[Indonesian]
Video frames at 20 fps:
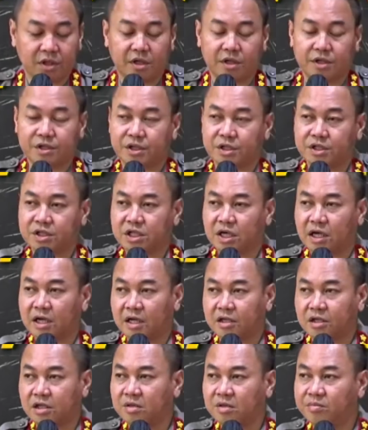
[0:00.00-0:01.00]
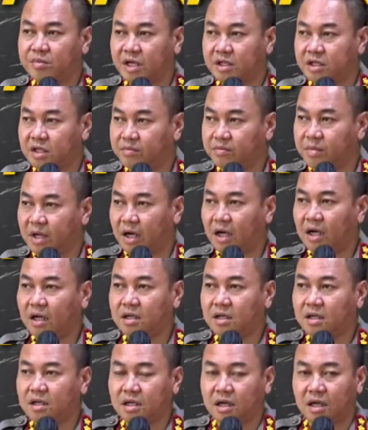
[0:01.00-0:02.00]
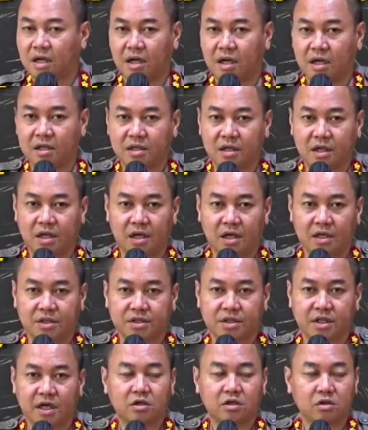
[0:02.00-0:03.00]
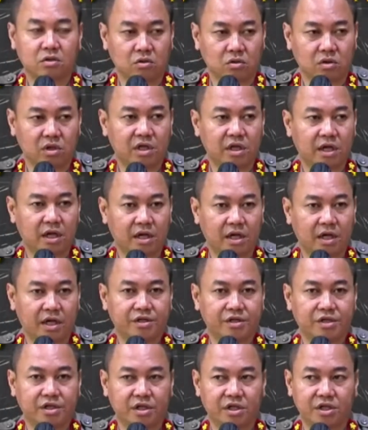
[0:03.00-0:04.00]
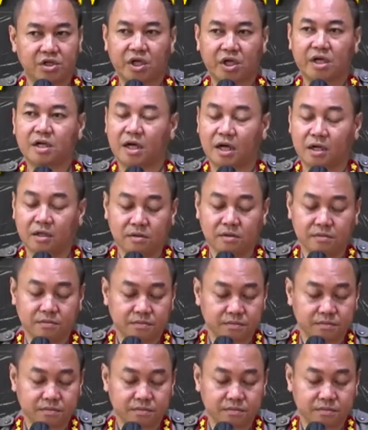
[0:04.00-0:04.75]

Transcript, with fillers: Secara tiba-tiba ada satu kendaraan jenis sedan